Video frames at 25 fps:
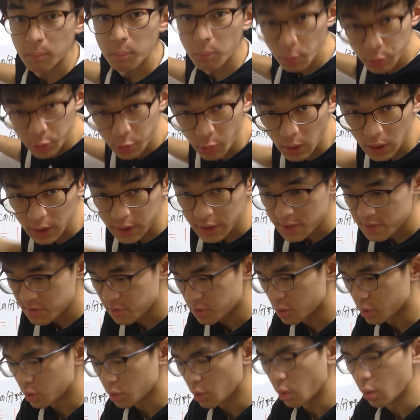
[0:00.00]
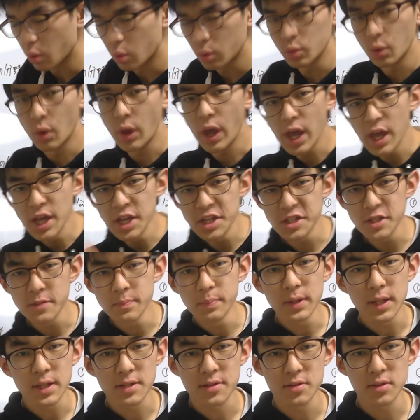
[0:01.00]
もっとわかりやすく言うと、この
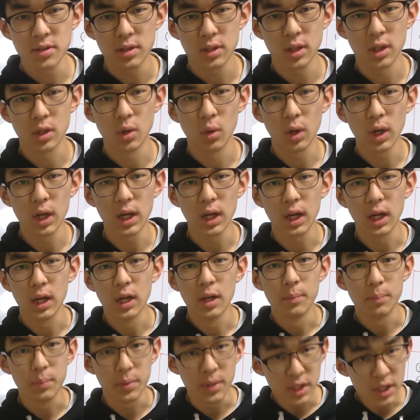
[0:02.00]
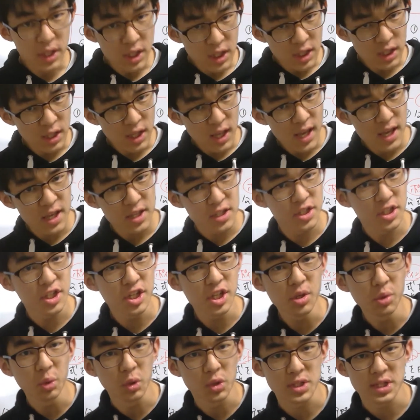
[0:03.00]
H プラスっていうのが
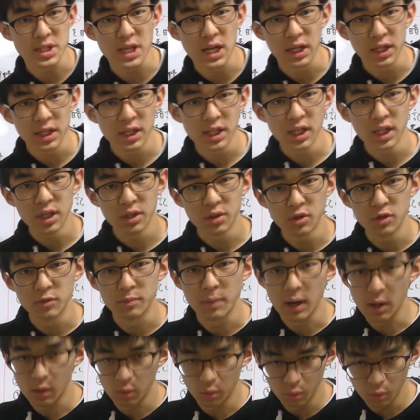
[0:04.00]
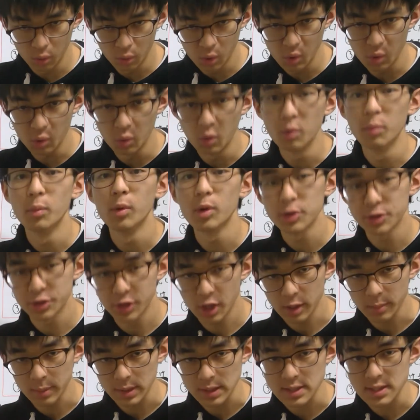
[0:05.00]
pH を下げる魔法を
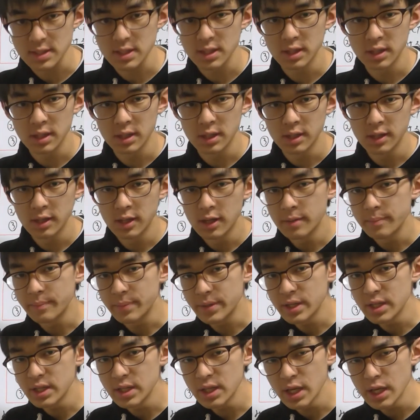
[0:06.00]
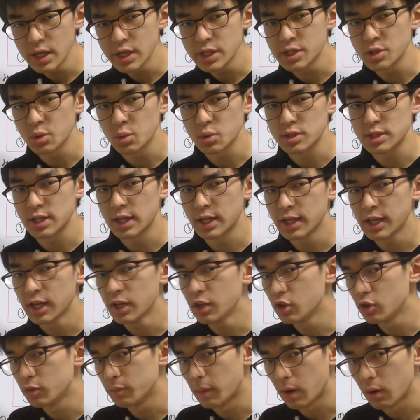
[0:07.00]
持っています。pH を下
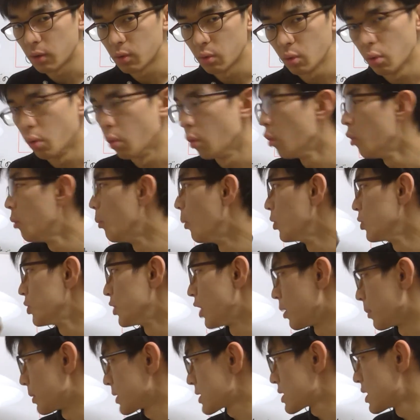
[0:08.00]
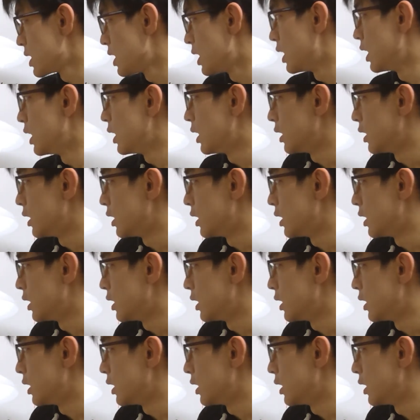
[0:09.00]
げる魔法を持っています。